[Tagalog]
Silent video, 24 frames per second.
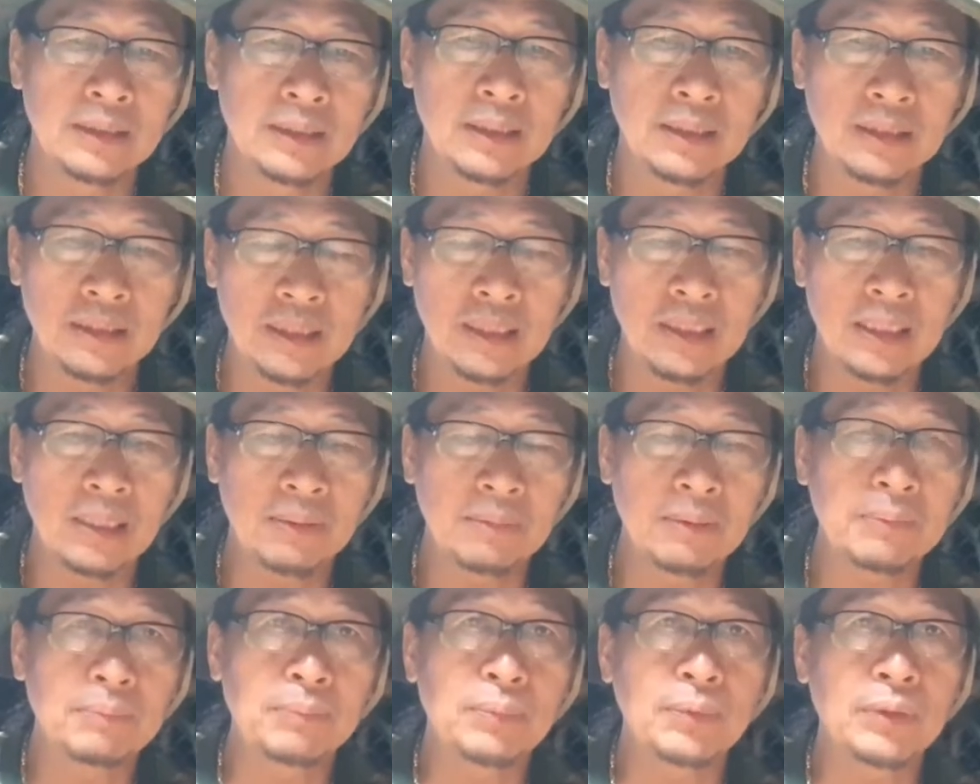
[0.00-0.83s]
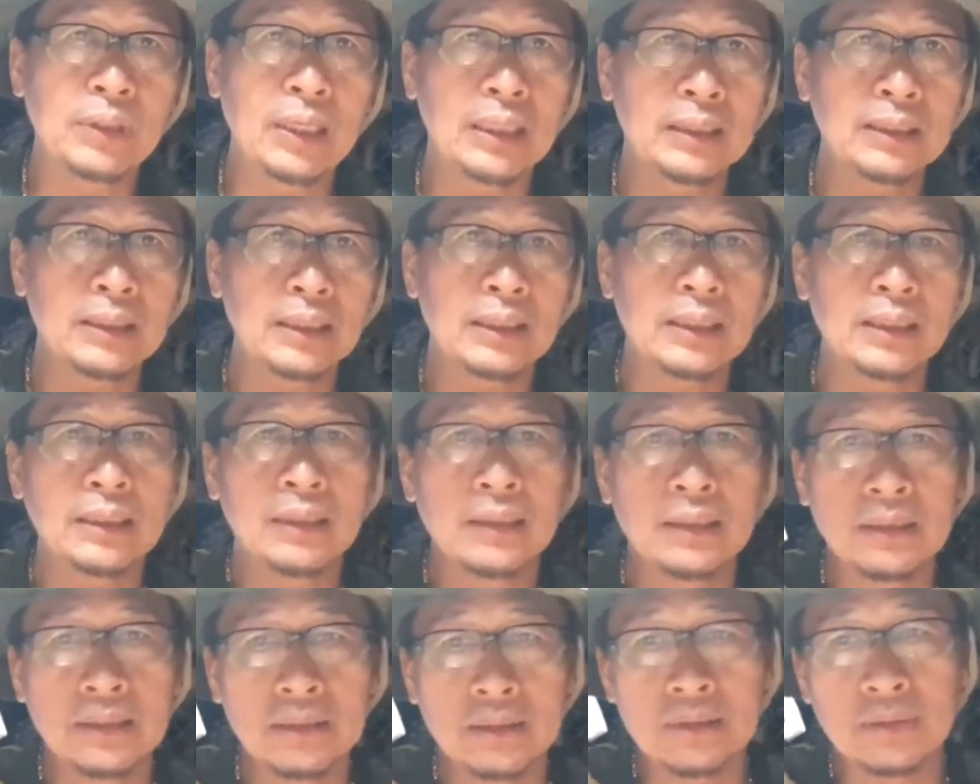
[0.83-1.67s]
Hindi naman po natin
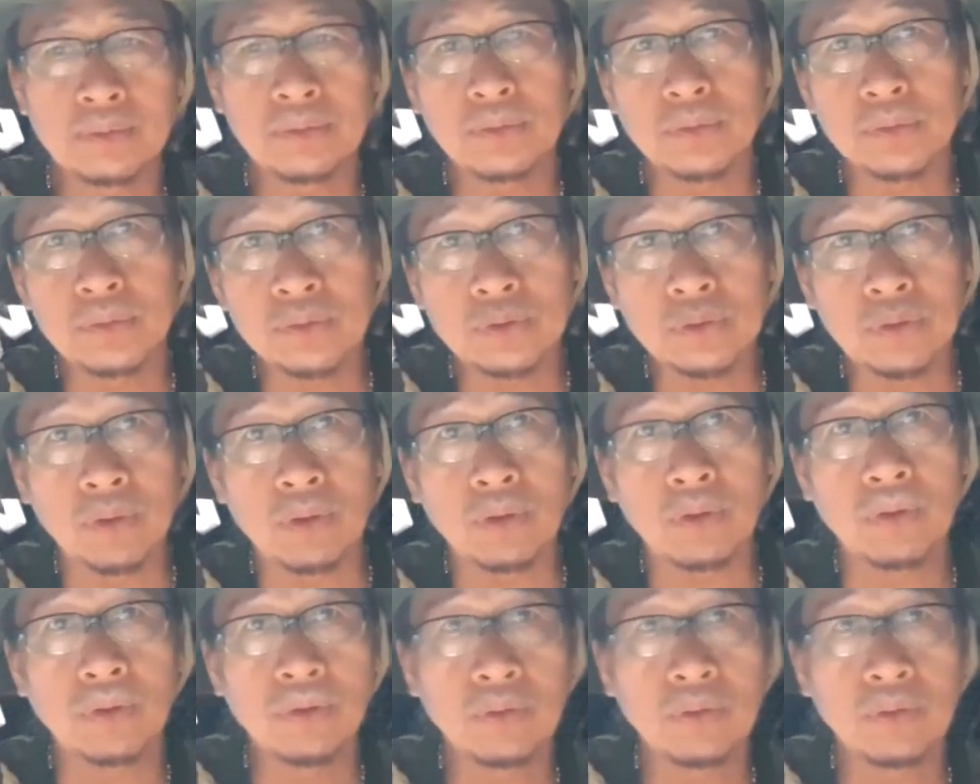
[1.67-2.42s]
gusto